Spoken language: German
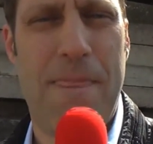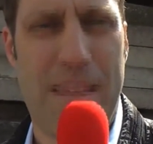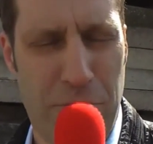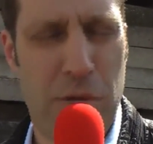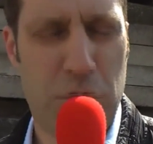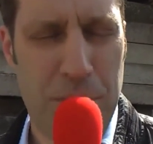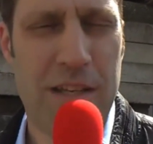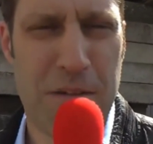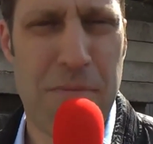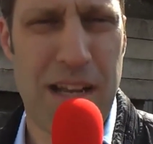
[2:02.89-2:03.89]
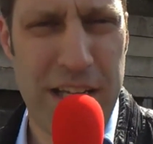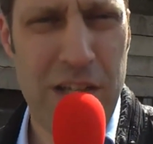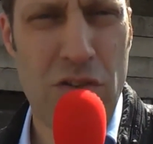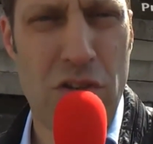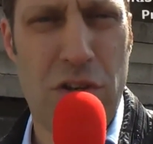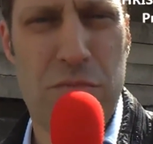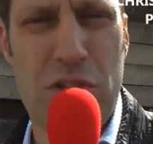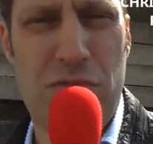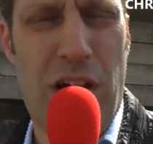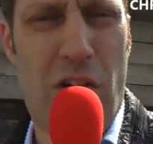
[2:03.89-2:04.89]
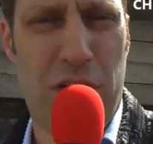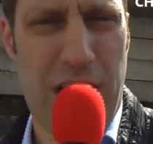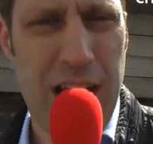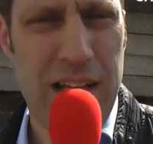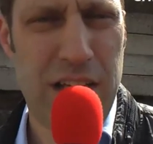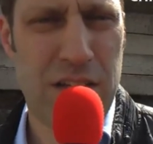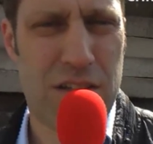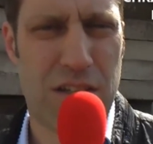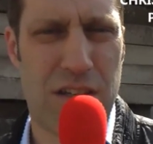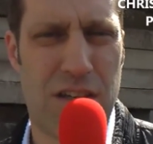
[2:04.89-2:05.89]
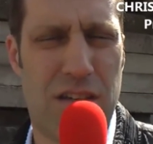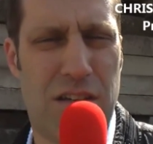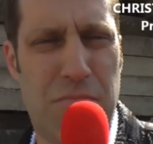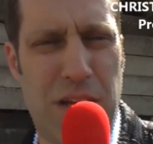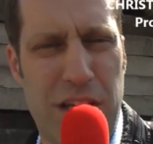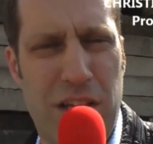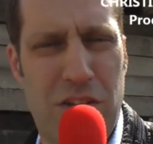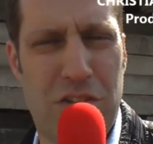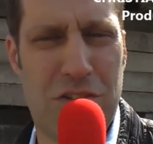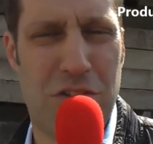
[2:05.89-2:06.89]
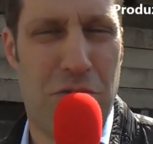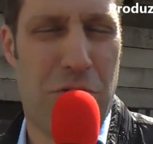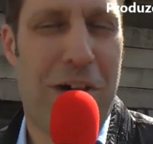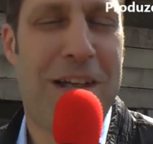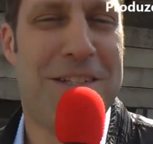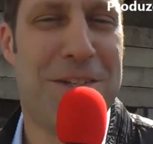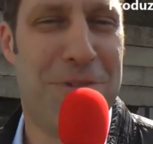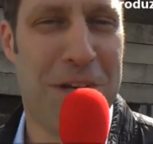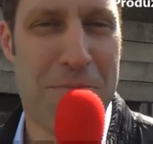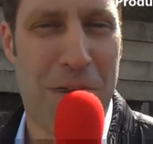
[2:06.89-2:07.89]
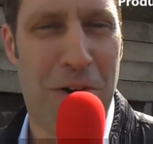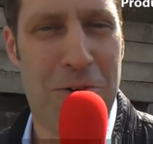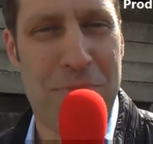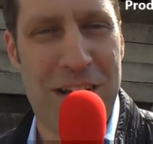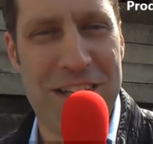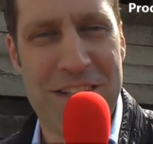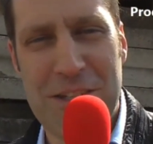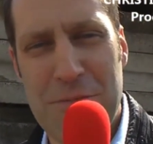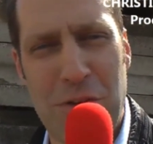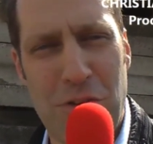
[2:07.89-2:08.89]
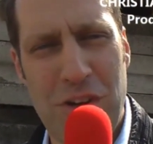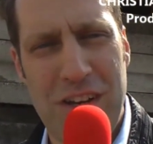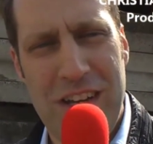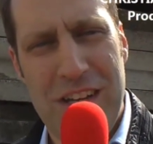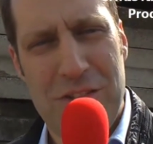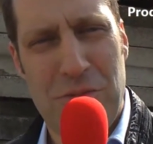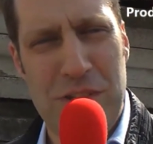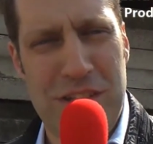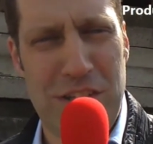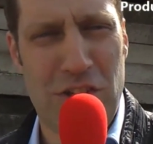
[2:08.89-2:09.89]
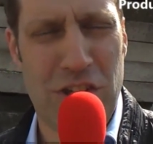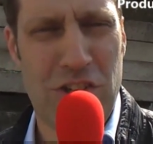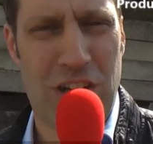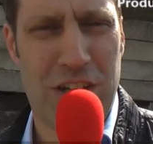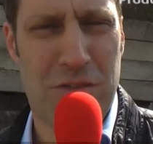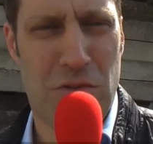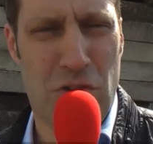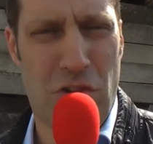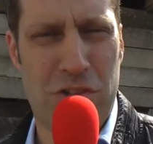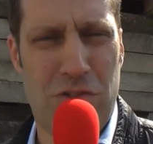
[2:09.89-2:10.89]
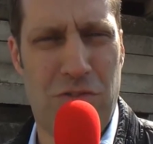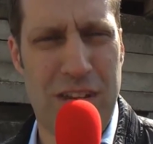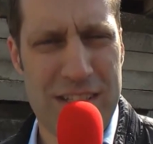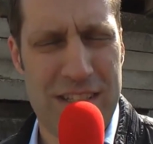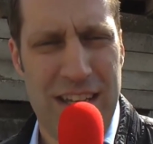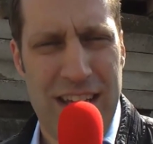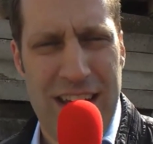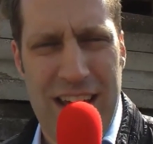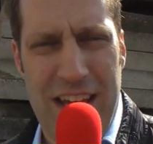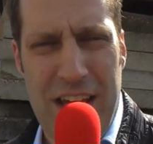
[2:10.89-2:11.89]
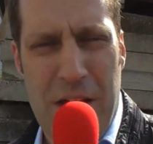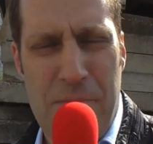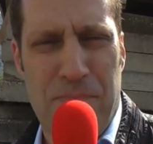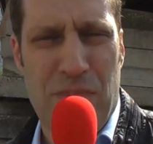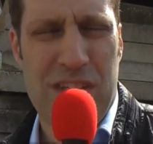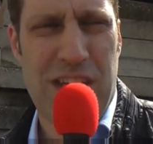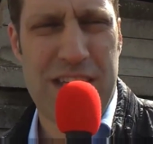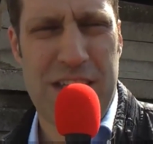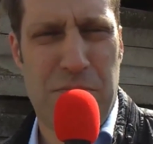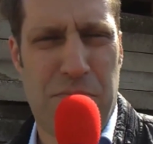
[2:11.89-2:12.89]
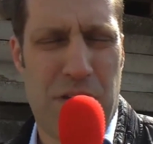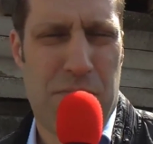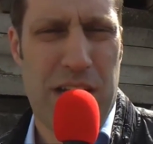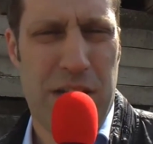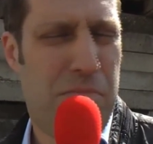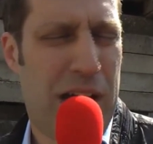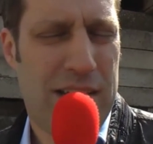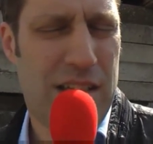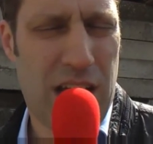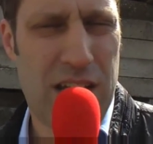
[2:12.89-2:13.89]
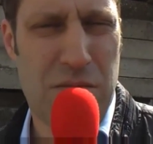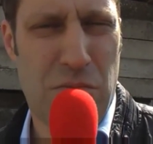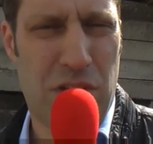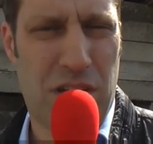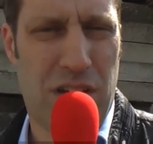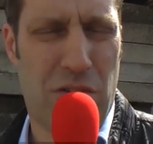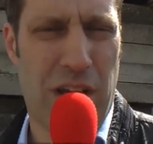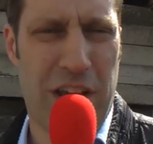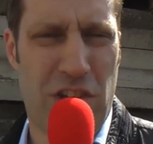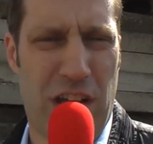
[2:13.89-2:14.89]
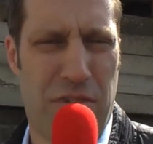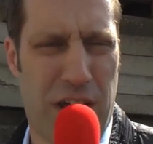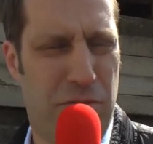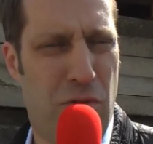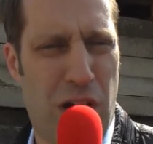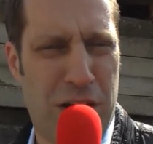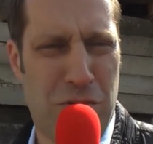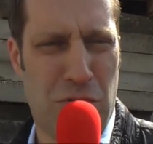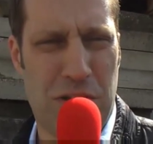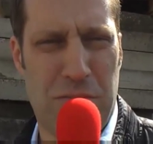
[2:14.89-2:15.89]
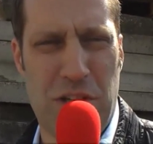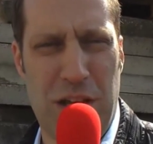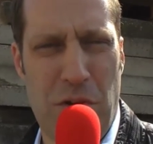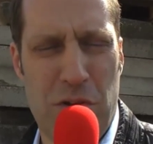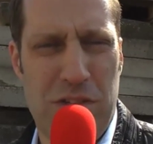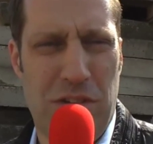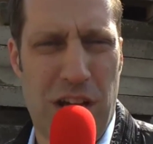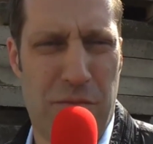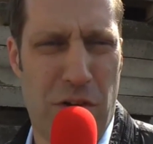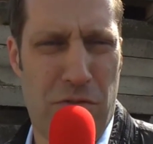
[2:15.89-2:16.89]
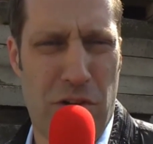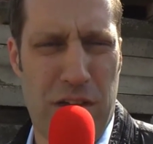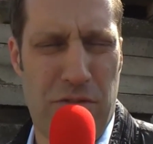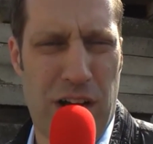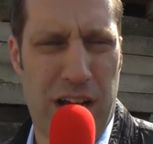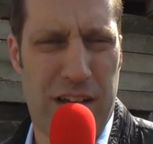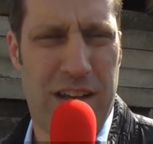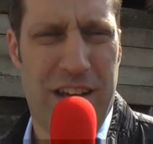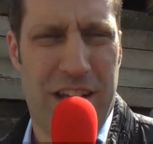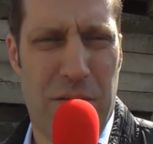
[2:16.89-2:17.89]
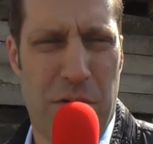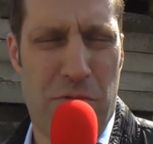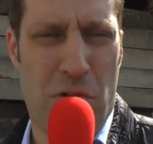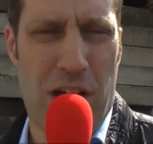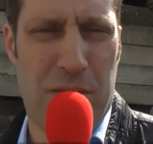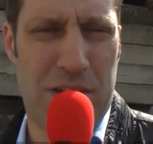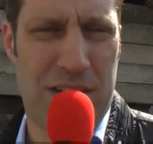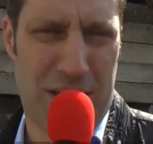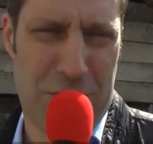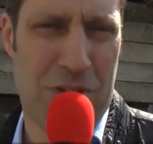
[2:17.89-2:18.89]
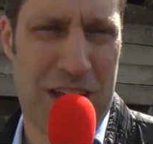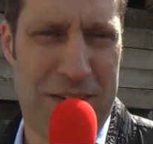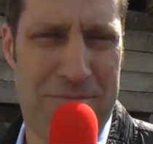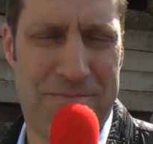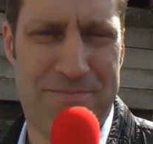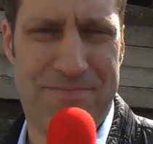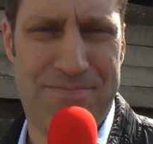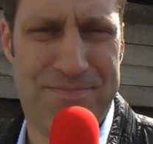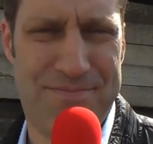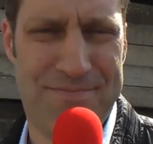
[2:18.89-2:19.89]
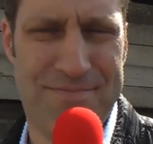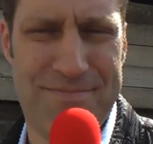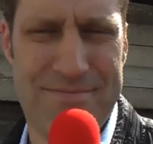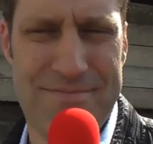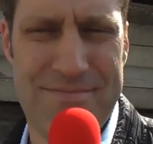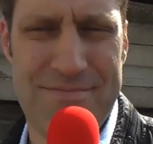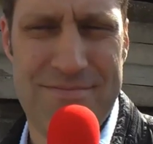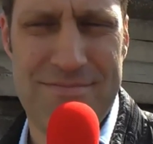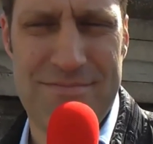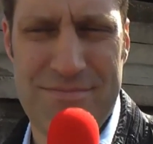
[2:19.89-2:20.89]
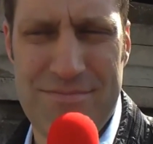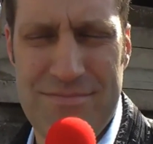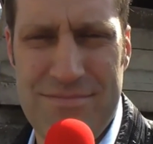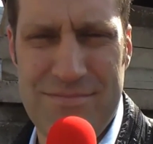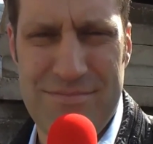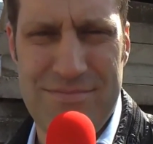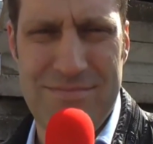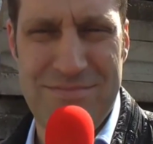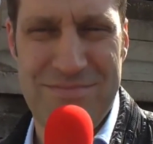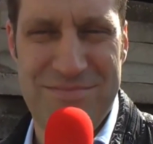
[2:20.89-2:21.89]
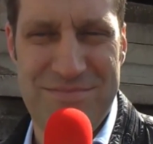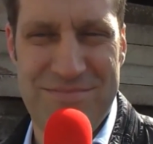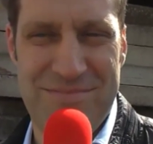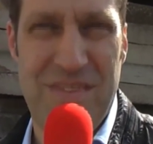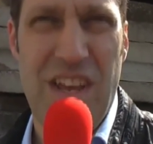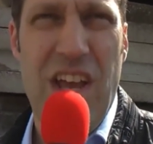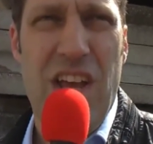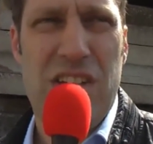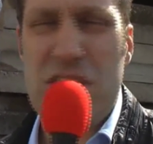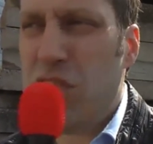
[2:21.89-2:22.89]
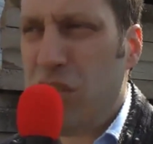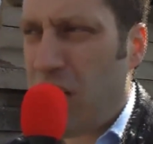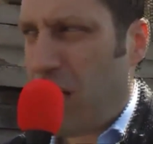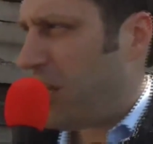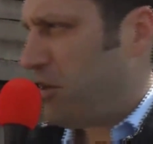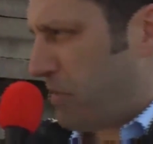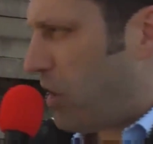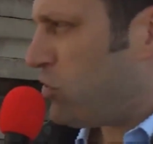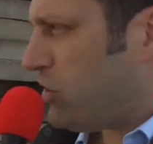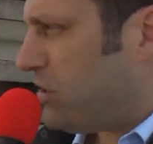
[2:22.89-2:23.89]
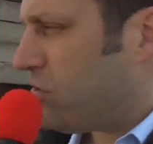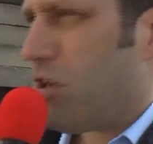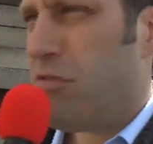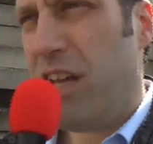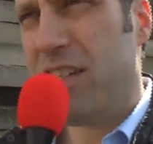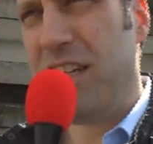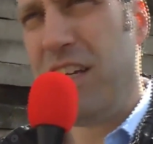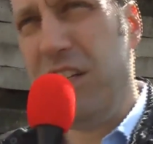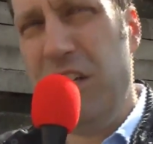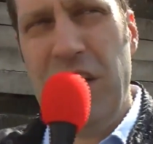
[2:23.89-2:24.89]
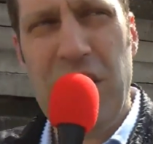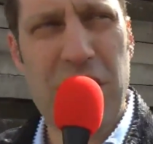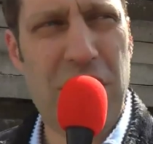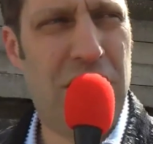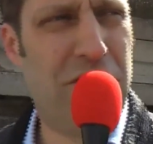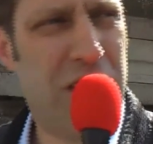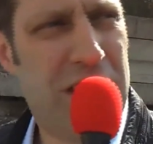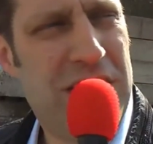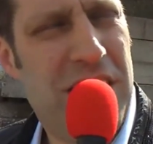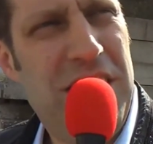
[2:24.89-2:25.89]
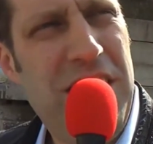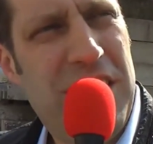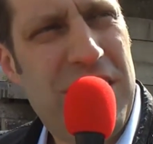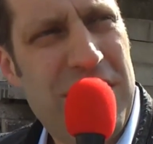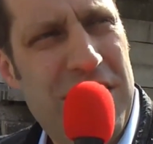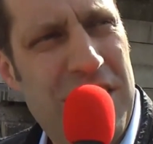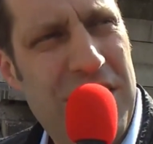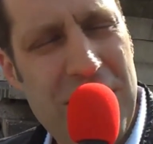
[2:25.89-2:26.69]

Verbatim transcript: Der Film spielt in Berlin. Ähm, das war auch naheliegend. Äh, in Berlin ist, wird wahnsinnig viel gebaut. Berlin ist immer noch so ein bisschen die Schnittstelle zwischen Ost und West. Ähm, das heißt, Berlin passt als äh, Location einfach hervorragend zu unserem Thema und deswegen haben wir auch von Anfang an immer vorgehabt, es hier zu drehen die Baustelle hier ist keine echte. Das ist ja gar keine Baustelle, sondern ja, wir, erzählen also hier, äh, wir erzählen hier, dass äh,